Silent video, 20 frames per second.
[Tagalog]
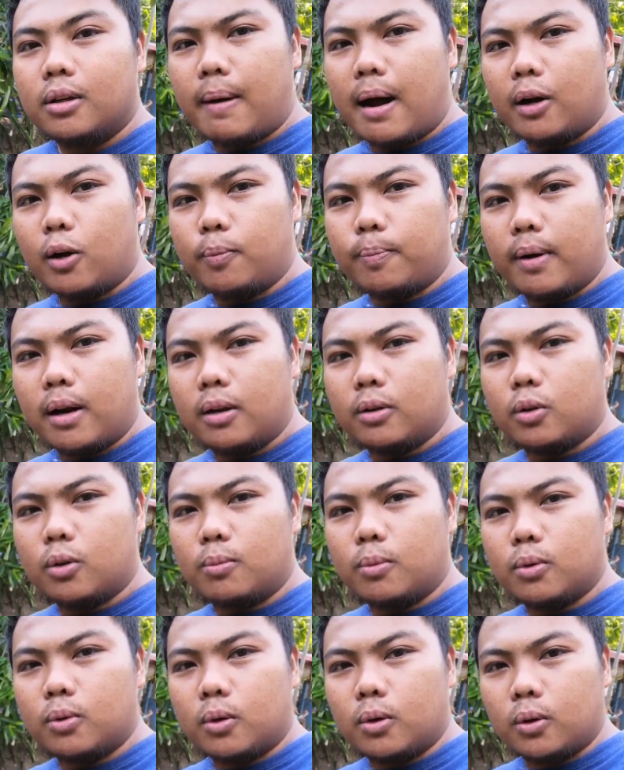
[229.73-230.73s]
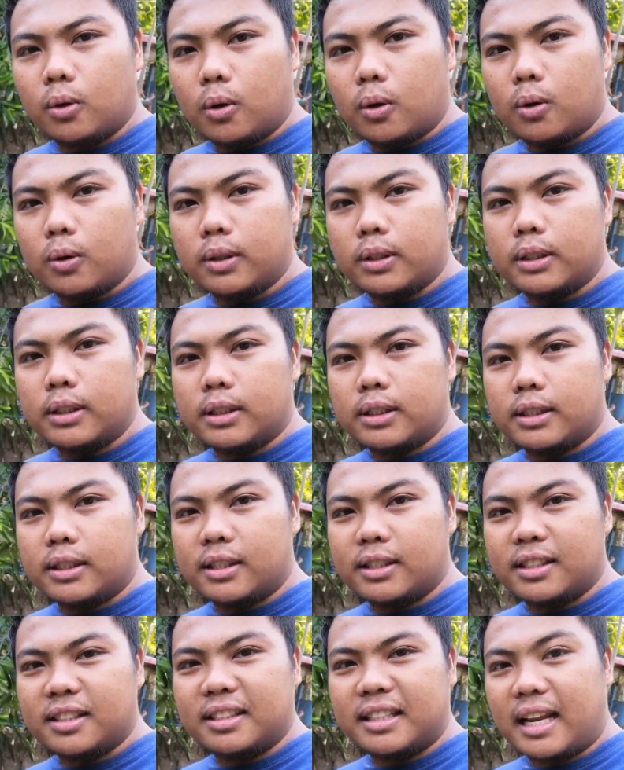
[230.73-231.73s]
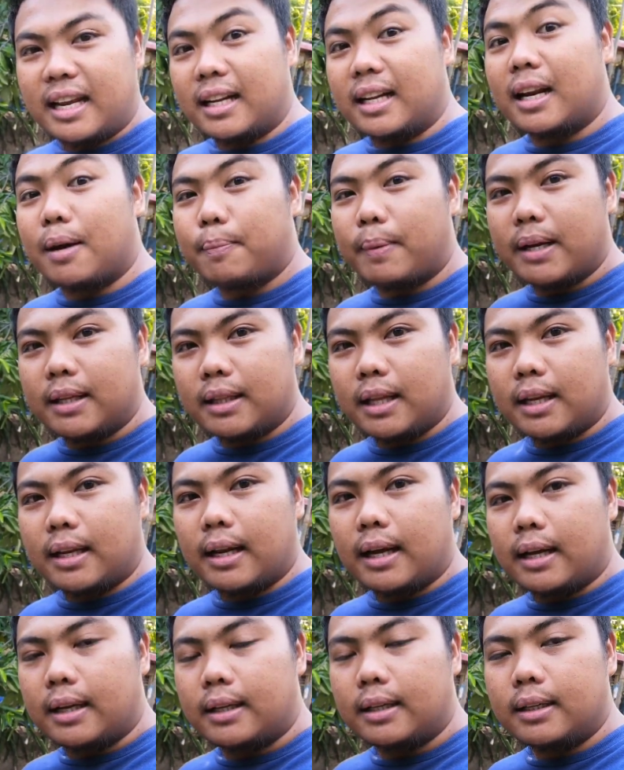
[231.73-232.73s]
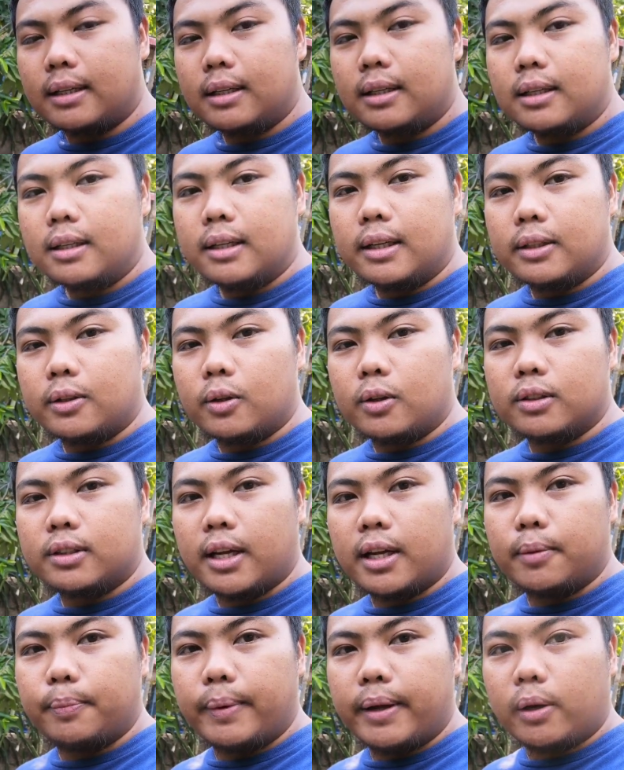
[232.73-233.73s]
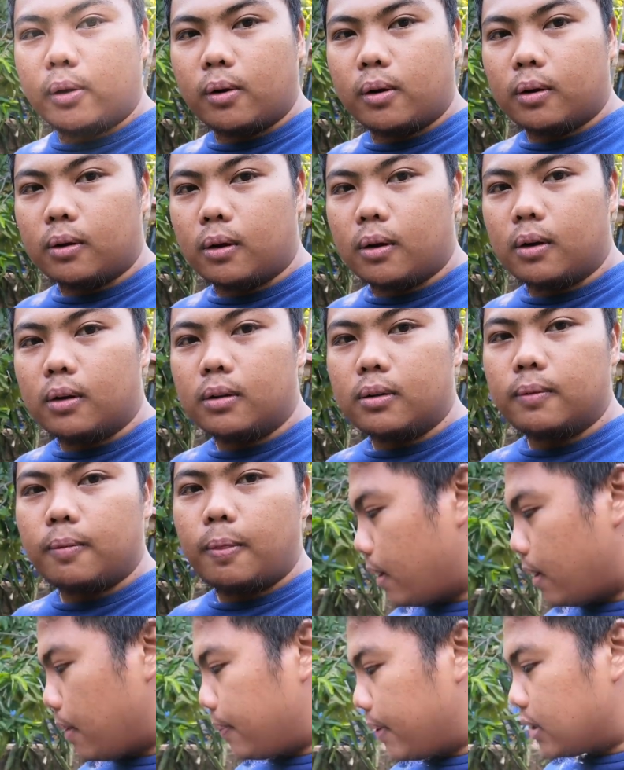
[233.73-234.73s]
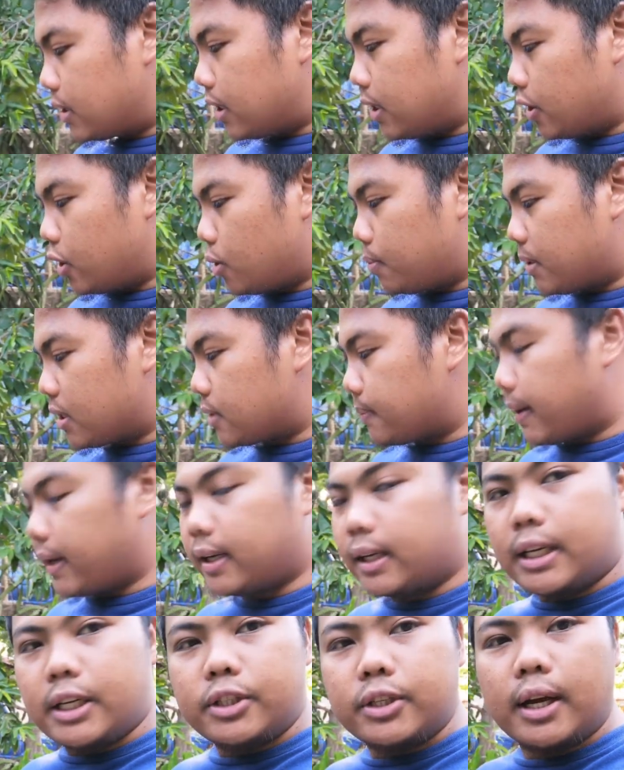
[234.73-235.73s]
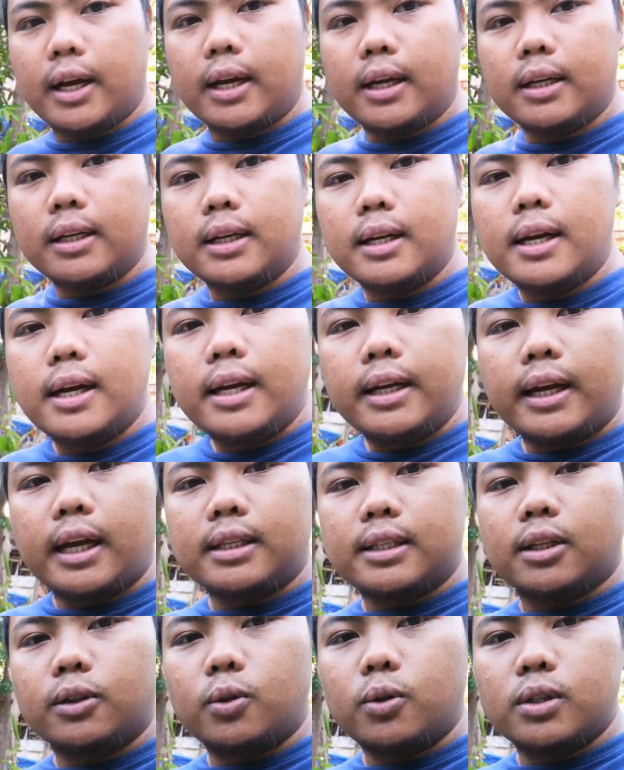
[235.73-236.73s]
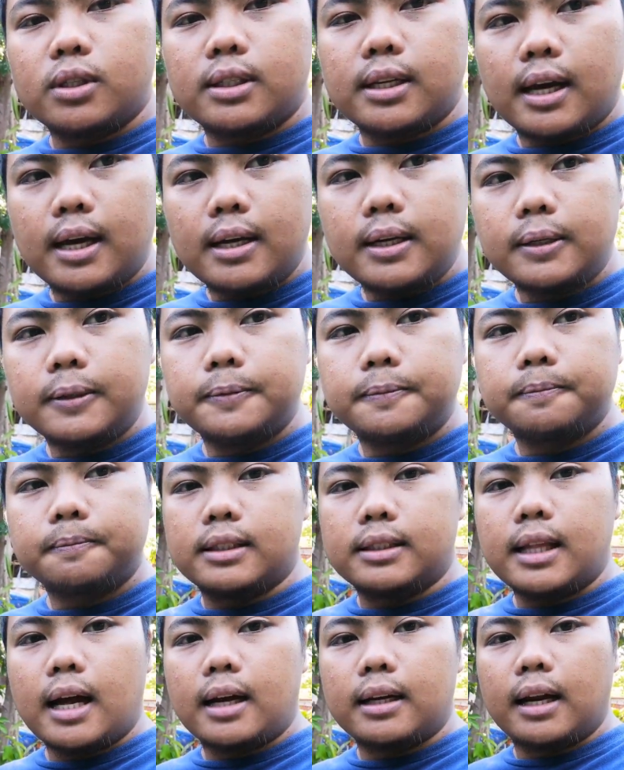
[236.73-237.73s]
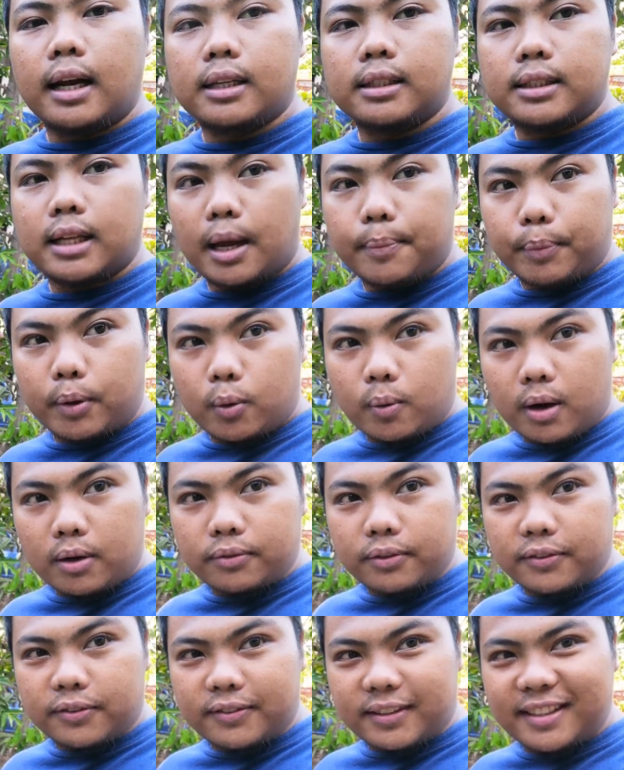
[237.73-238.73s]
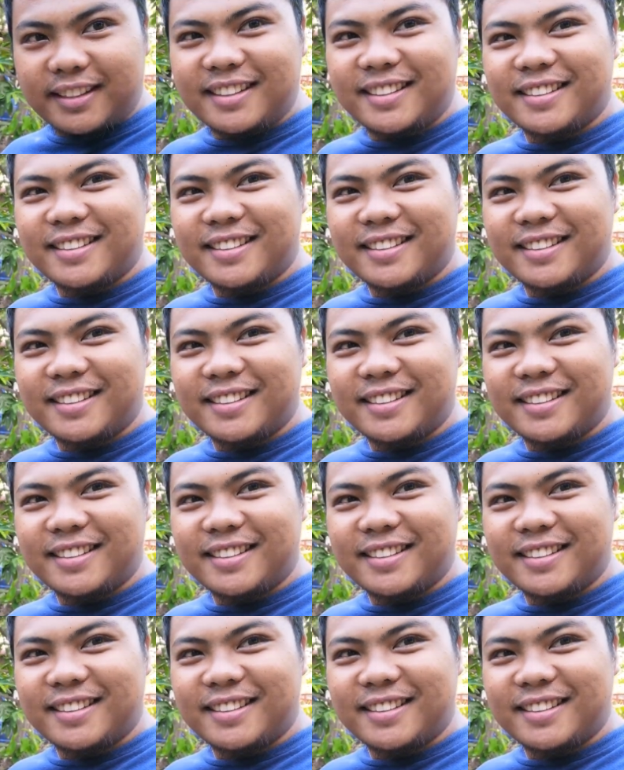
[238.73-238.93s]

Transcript: Bago pa lang itong motor ko is talaga napalitan na itong side mirror ko. Papansin niyo mas maikli siya kaysa dun sa stock ng Sniper 150.